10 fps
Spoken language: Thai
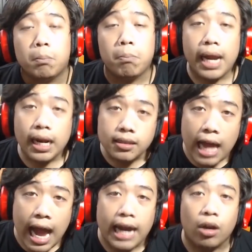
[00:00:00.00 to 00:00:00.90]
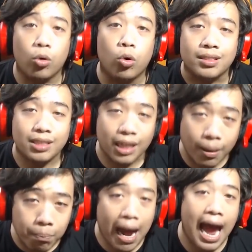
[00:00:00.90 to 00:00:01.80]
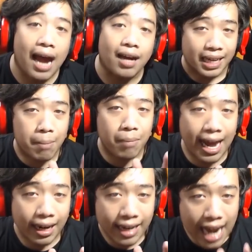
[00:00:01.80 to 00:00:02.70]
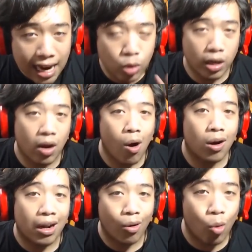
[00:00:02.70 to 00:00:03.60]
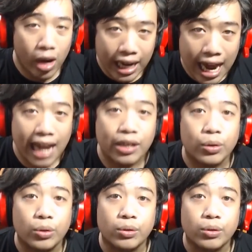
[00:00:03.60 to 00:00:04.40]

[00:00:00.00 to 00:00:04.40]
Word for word: แม่งถ่ายรูปเชอร์ปางกำลังนั่งอยู่ในห้องแล้วคุยงานอยู่